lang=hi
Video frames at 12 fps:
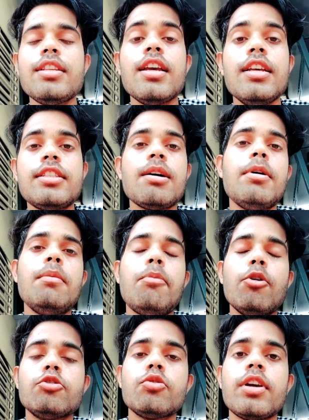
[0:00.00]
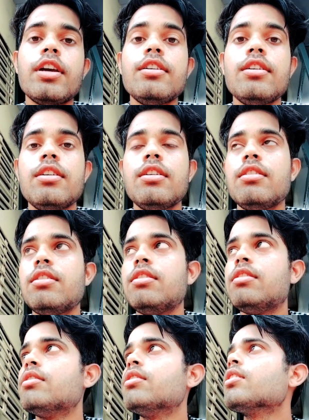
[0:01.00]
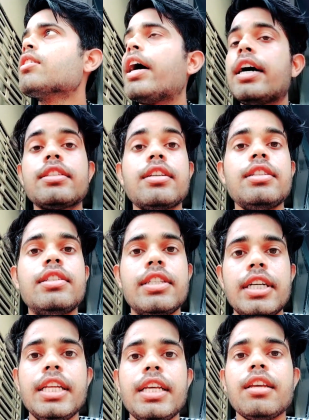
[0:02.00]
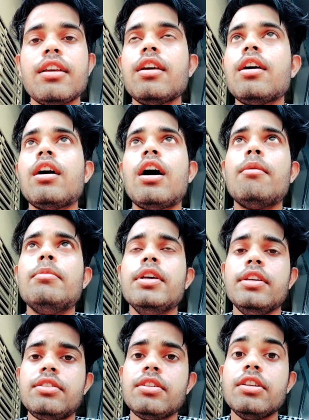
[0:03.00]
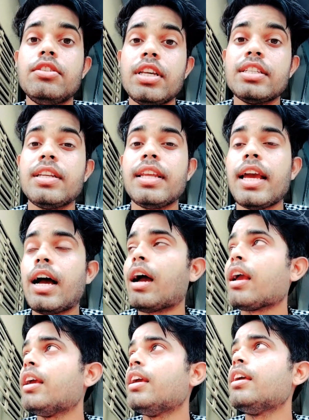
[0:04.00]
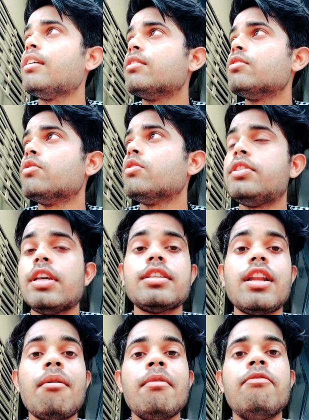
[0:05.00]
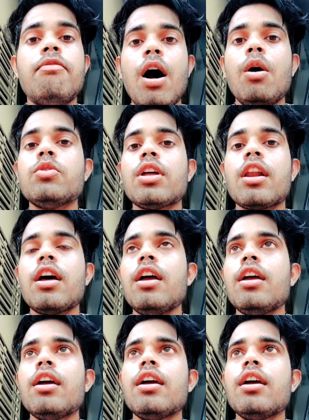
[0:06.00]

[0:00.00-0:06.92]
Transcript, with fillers: गाइज इस समय हम पहुंच चुके हैं कासगंज सिटी अब इस स्टेशन के आगे जो स्टेशन है हमें वहाँ उतरना